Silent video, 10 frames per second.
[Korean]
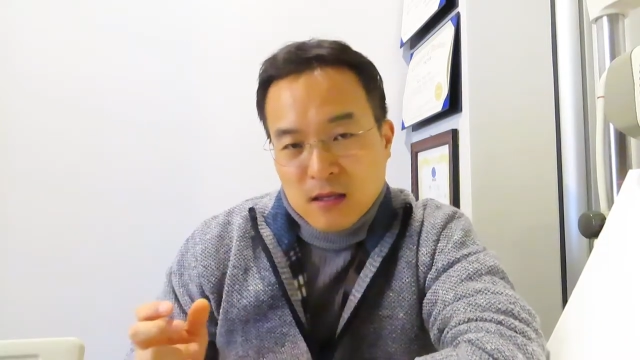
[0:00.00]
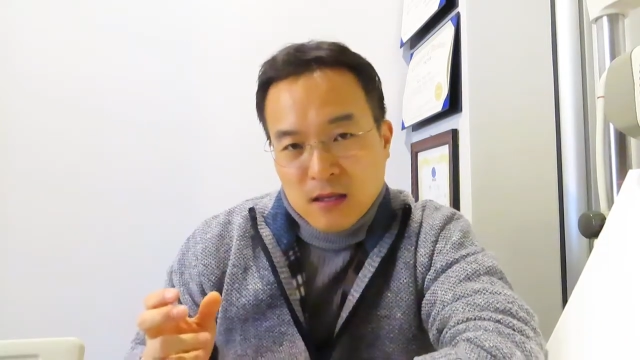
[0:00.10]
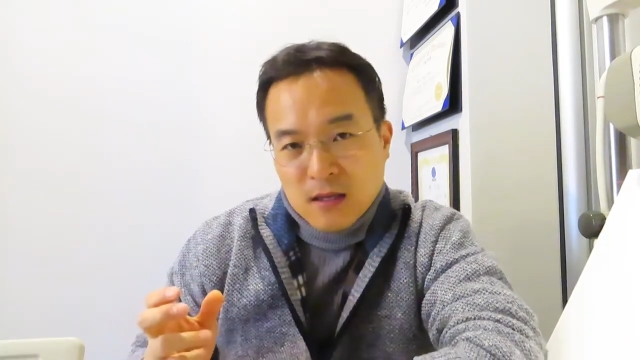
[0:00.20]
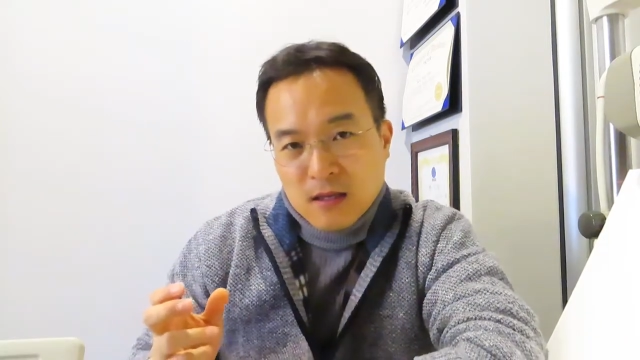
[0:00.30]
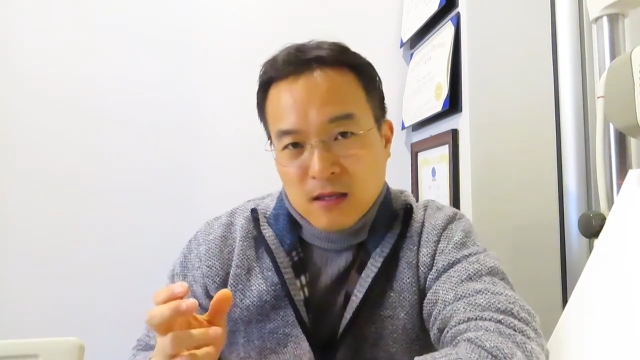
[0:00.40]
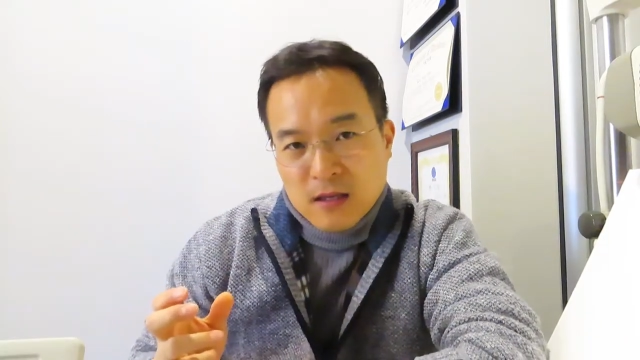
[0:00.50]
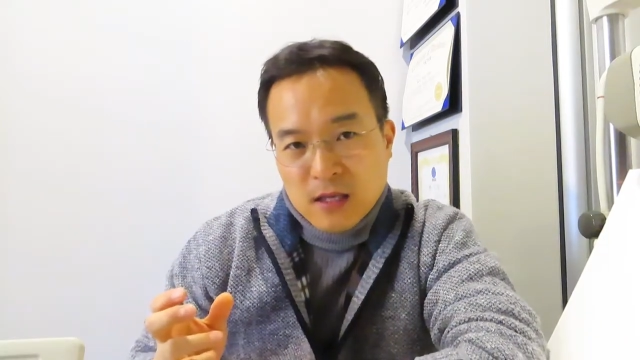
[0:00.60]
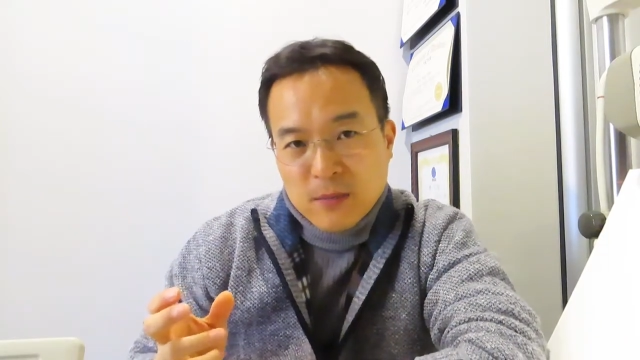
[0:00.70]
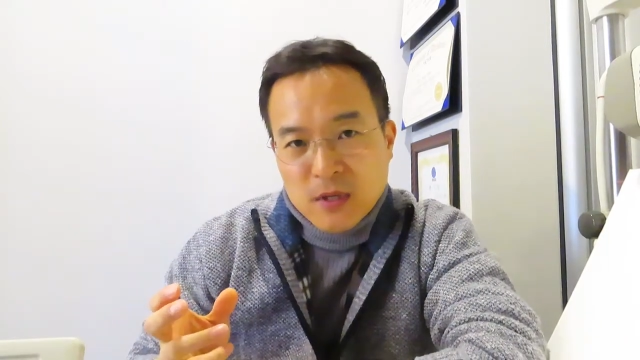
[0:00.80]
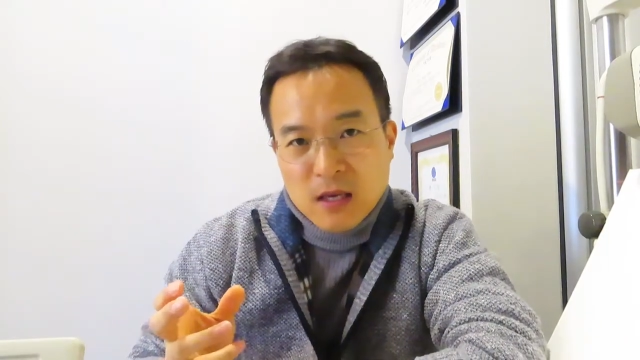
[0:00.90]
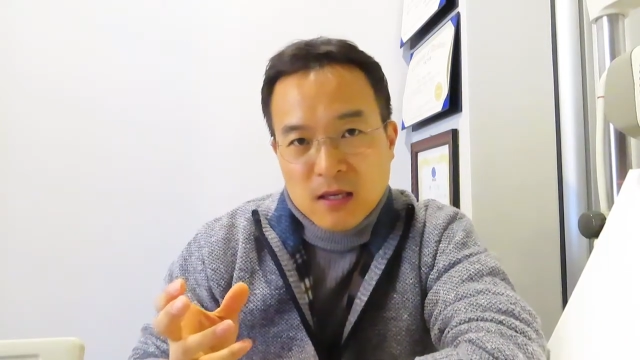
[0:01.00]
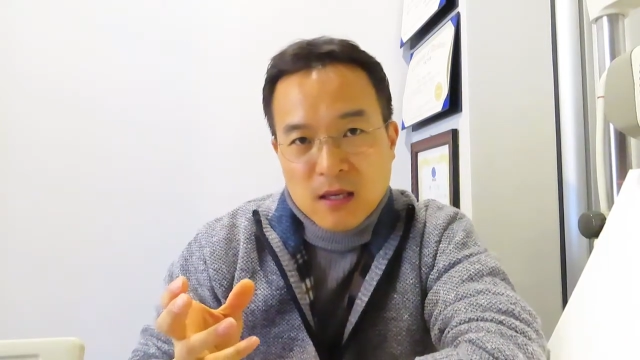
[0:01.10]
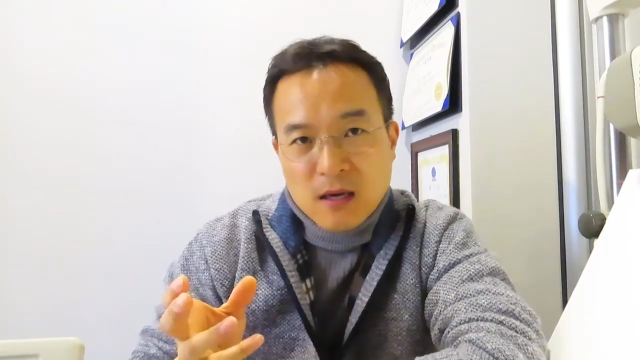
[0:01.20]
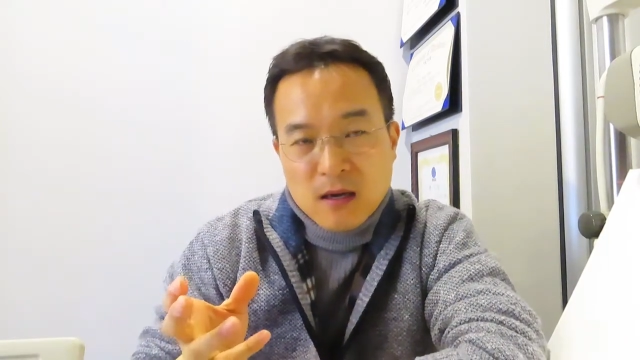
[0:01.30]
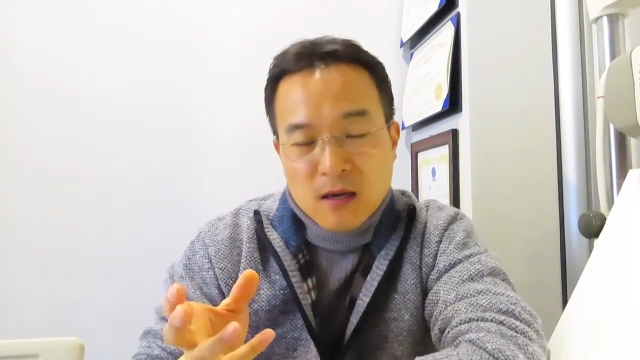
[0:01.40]
일, 입체
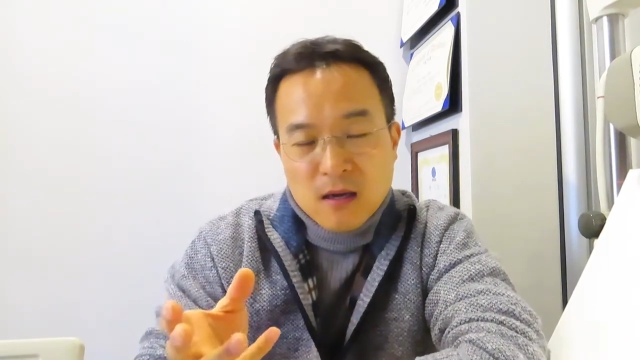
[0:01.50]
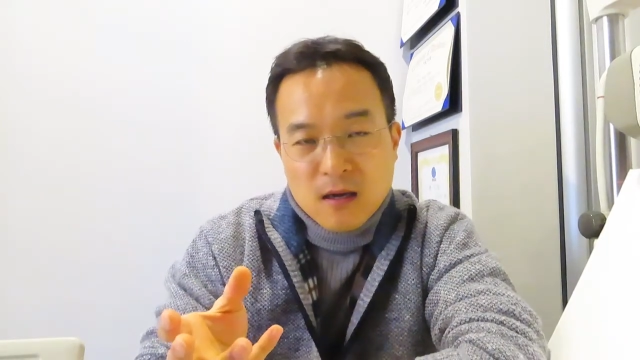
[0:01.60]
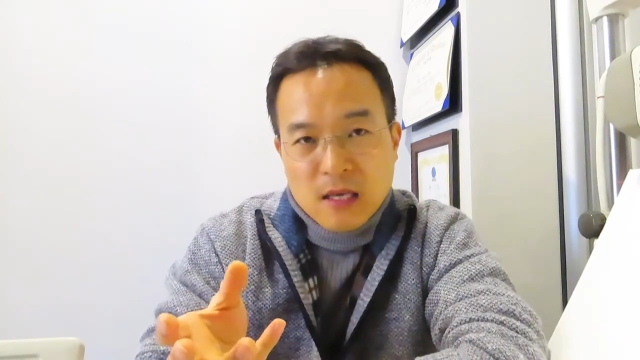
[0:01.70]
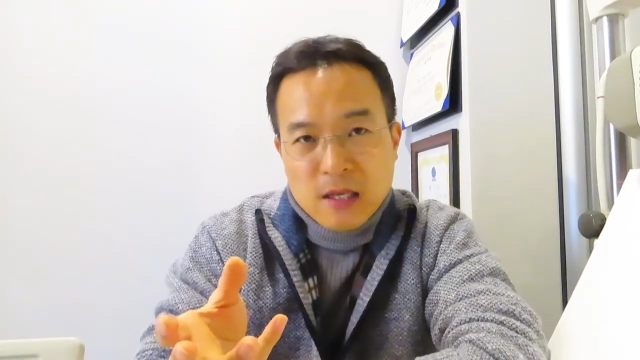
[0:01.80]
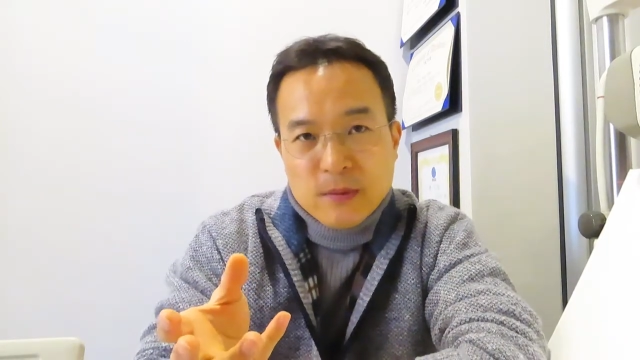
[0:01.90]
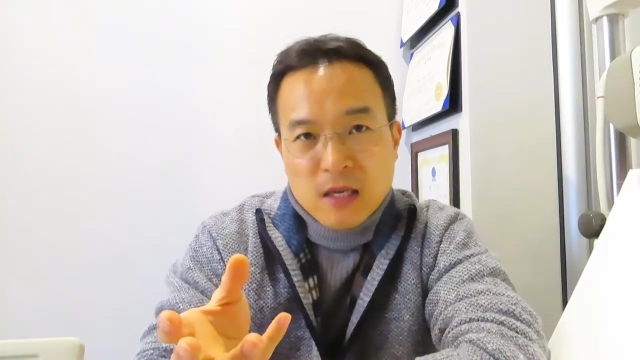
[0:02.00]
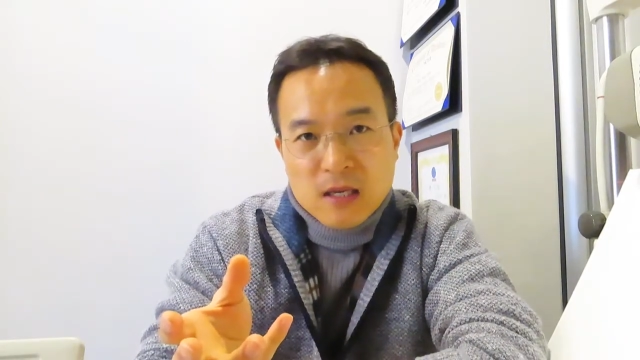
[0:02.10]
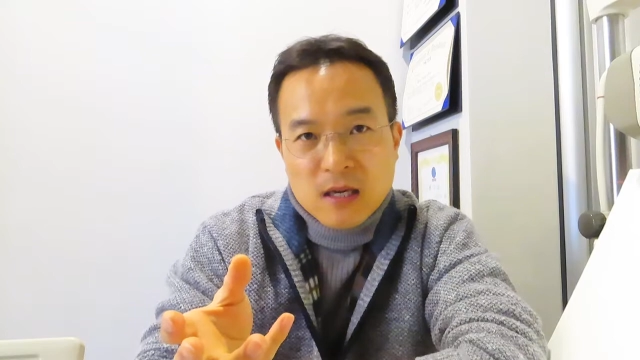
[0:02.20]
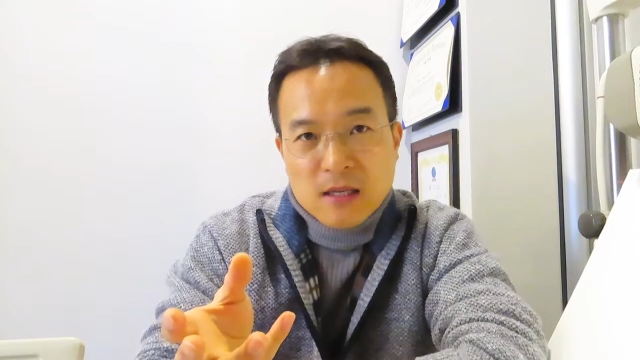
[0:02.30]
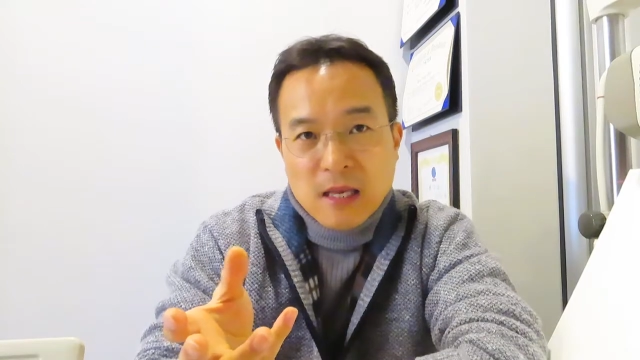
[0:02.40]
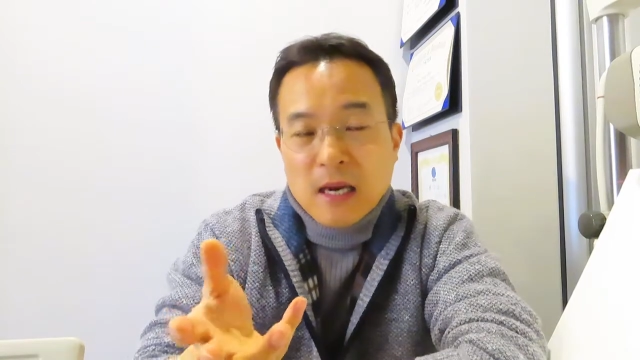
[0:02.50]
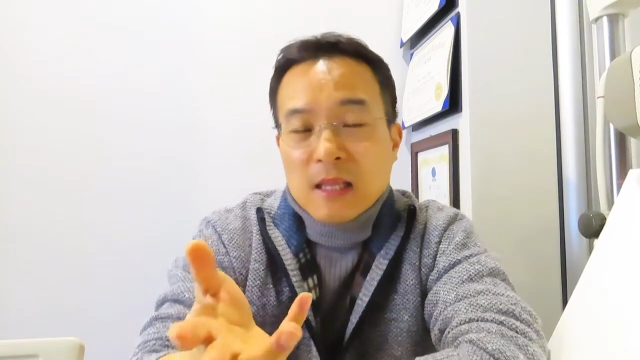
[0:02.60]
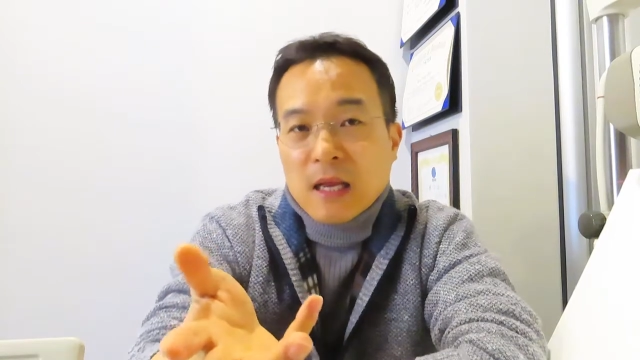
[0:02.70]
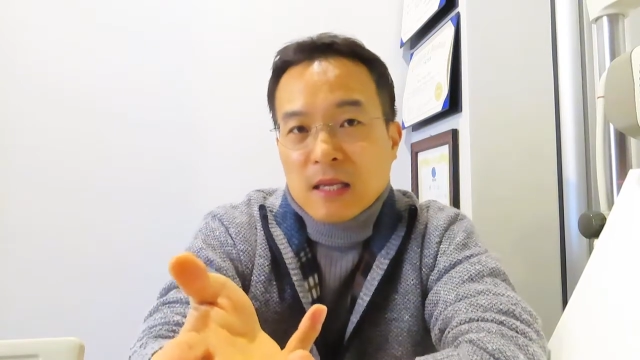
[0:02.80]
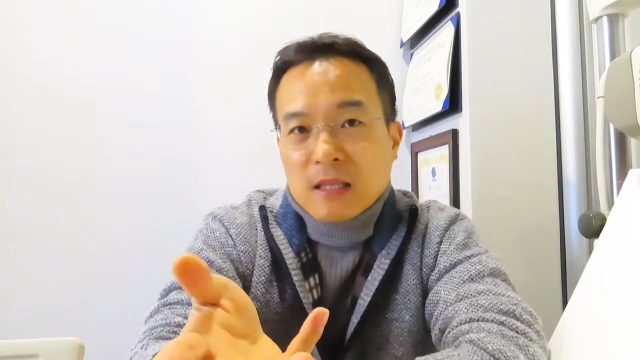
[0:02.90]
시야가 입체 시가
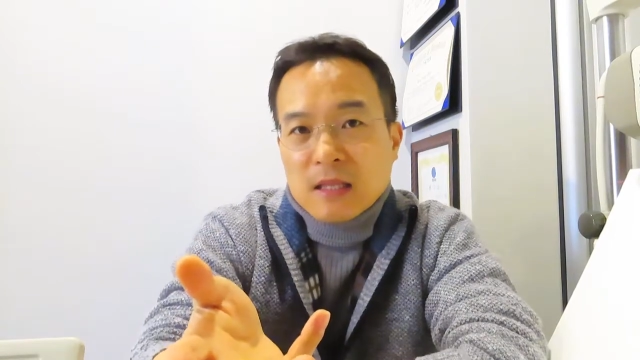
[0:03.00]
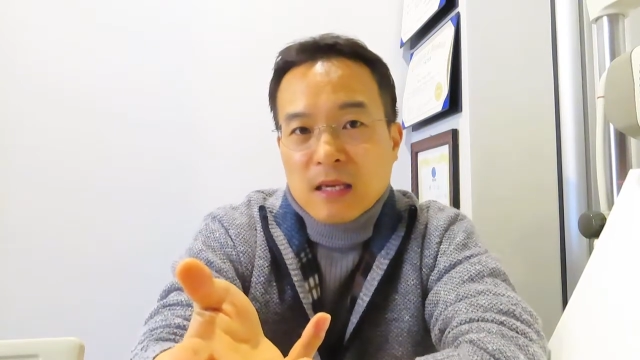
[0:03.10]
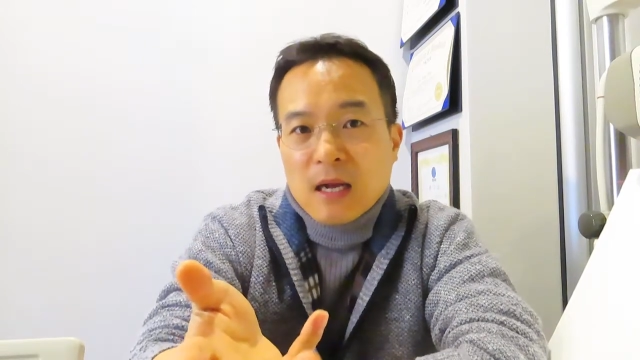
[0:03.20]
살아나는